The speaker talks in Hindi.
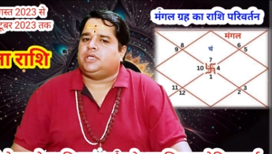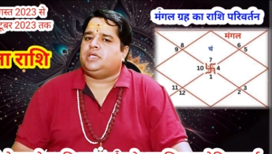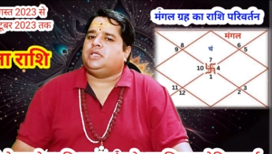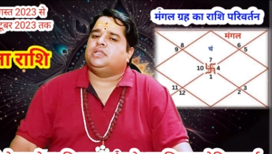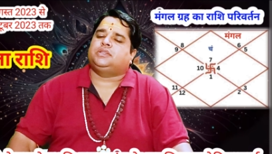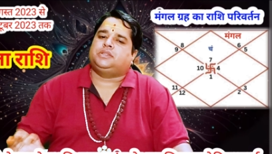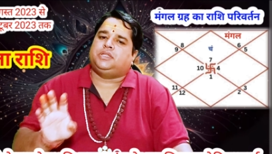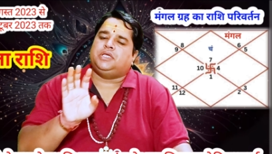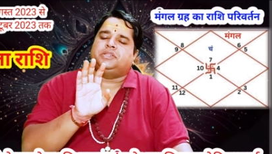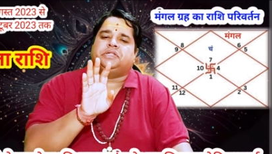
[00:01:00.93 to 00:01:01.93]
की
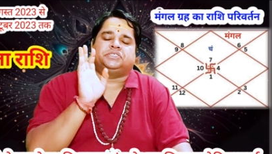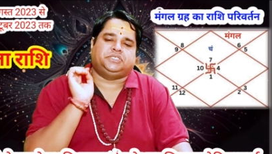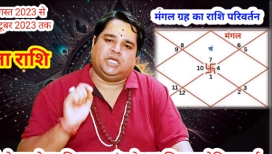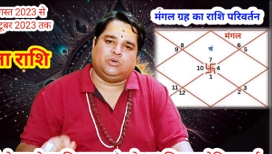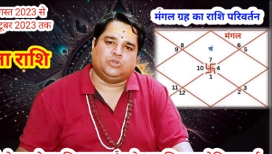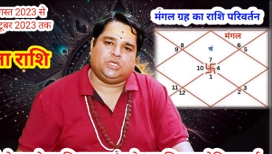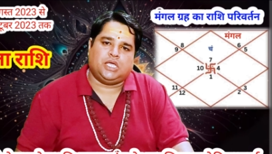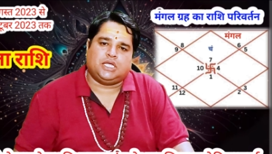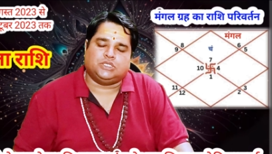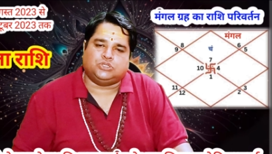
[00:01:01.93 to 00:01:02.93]
तीन दृष्टियां होती
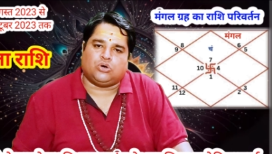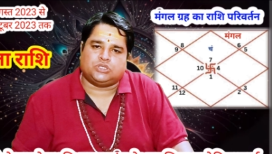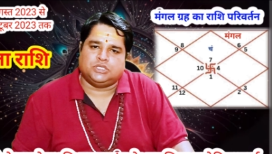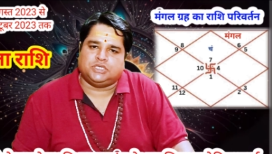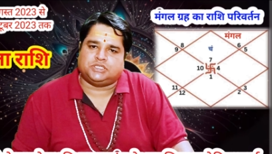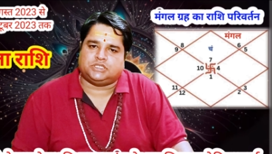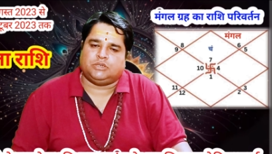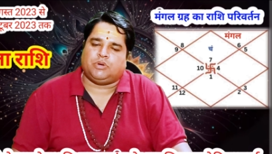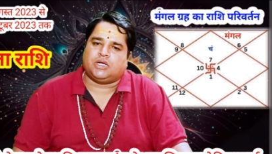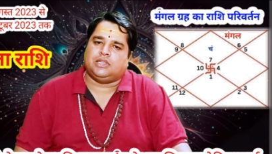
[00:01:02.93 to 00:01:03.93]
हैं चौथी दृष्टि
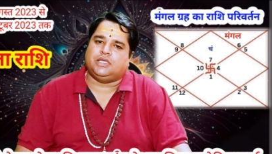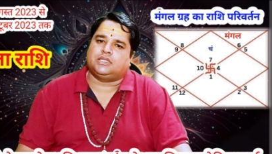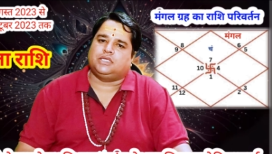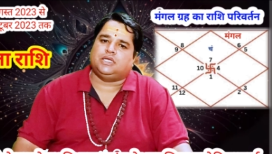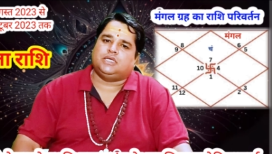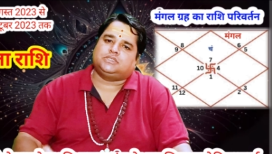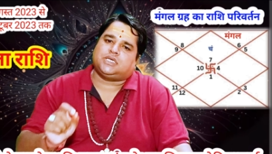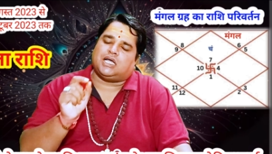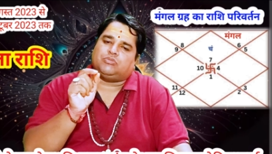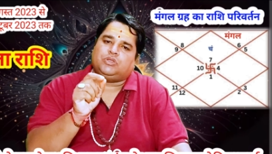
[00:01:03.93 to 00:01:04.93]
से मंगल देखते हैं
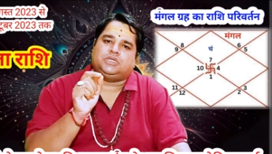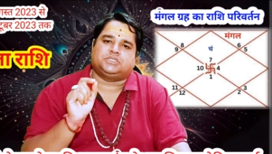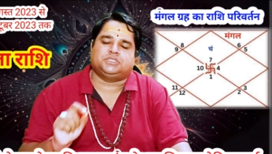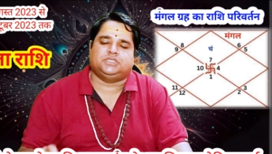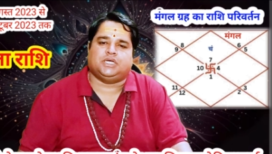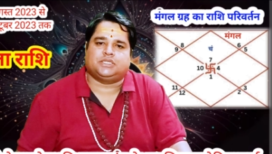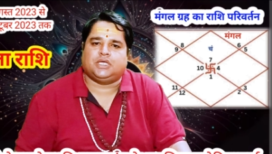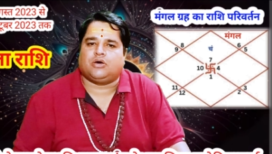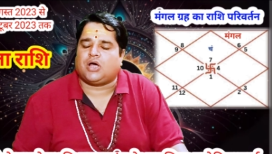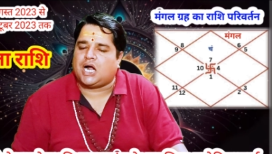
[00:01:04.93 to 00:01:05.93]
सातवीं दृष्टि से देखते
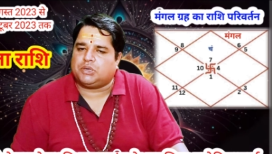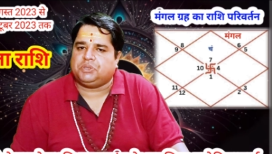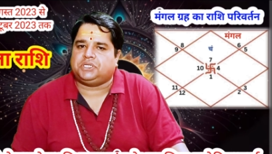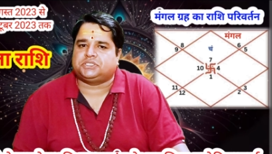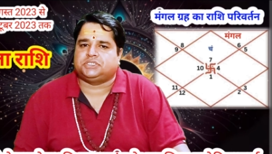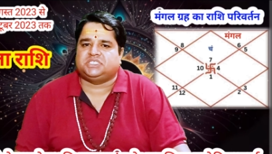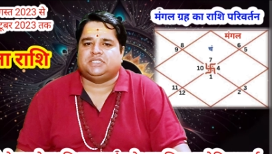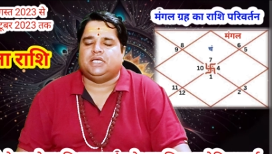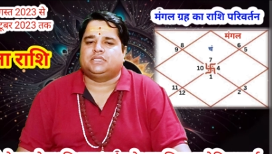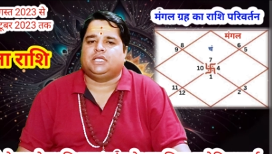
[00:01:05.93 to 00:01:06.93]
हैं और आठवीं दृष्टि से
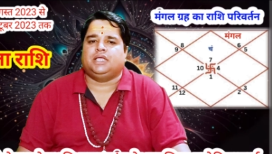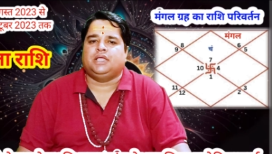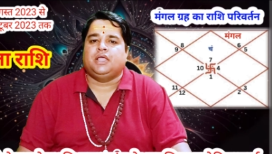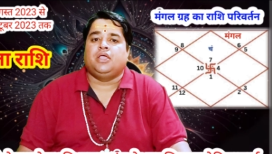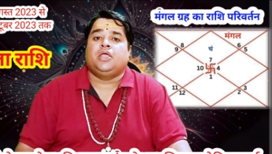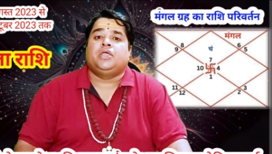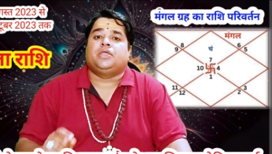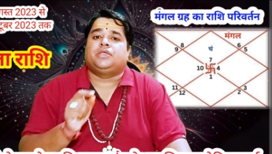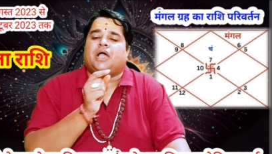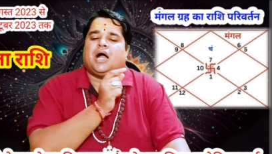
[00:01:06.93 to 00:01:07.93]
देखते हैं
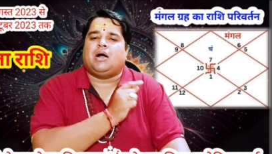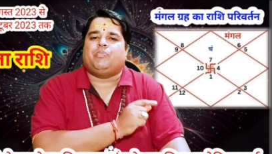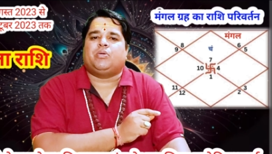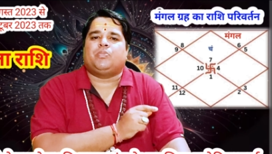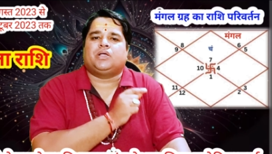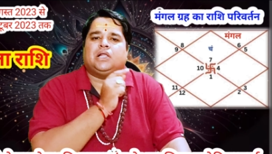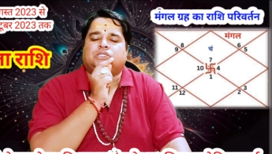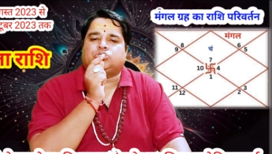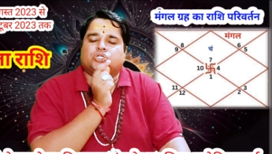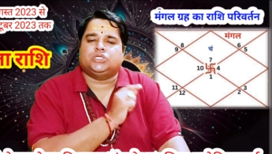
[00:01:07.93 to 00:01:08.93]
यहाँ पर
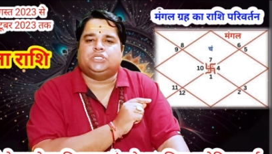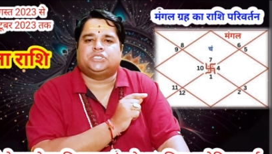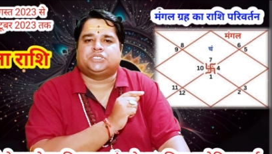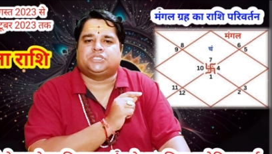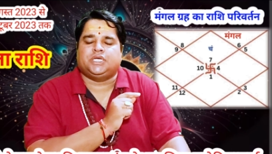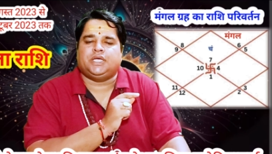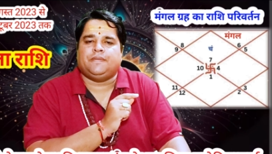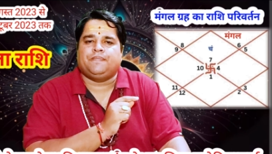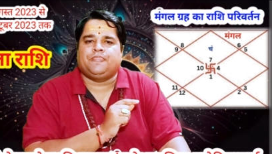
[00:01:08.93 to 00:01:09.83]
मंगल चौथी दृष्टि से